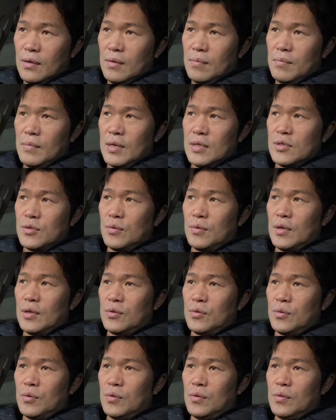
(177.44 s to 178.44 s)
まあその
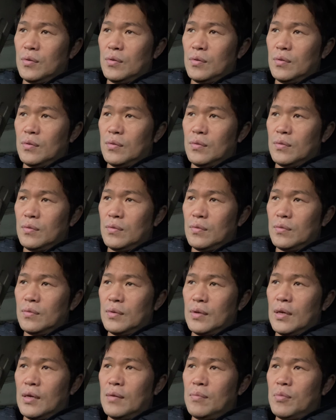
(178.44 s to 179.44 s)
後、
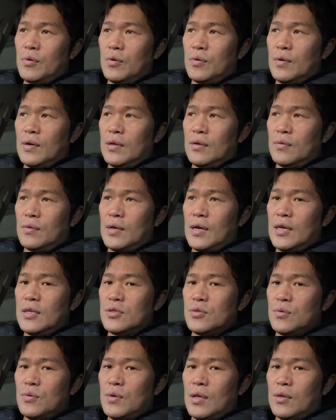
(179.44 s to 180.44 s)
ね、僕はあの会
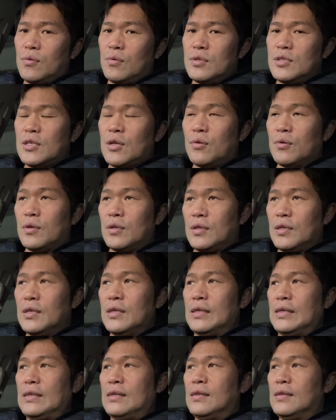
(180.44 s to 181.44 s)
場を後にした時
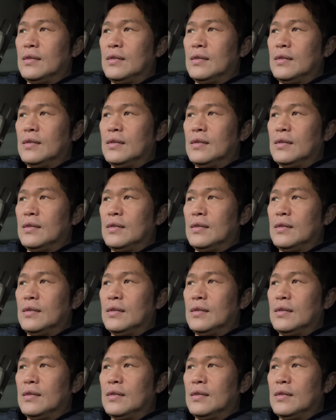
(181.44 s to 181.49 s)
に、